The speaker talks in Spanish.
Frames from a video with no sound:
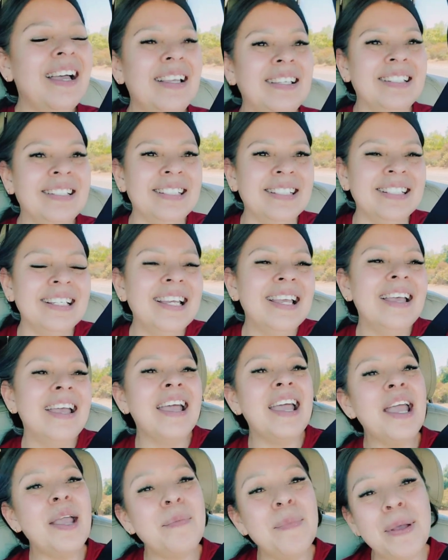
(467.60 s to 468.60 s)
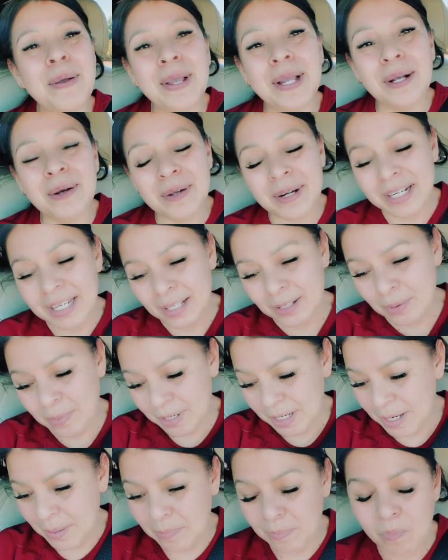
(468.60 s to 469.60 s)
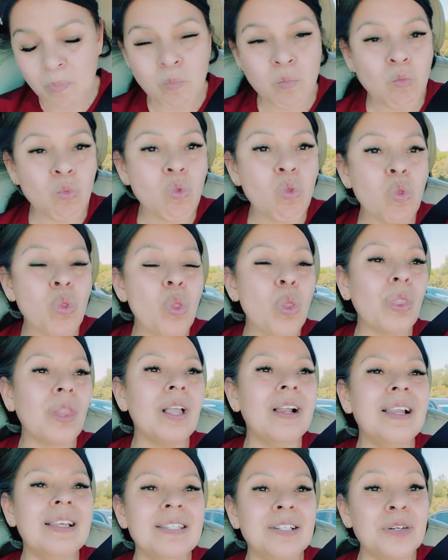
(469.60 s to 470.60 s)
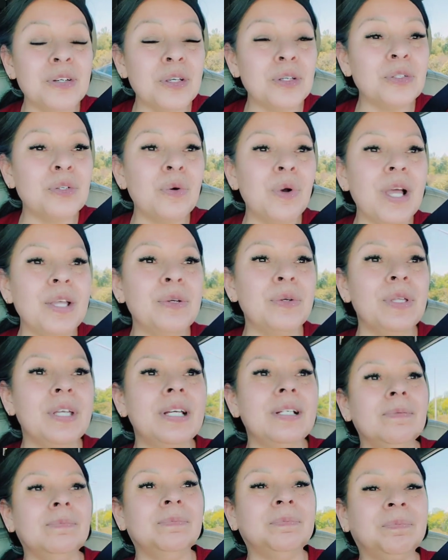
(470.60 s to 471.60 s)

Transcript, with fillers: hey, me vengo riendo porque les digo, yo solo ayudé.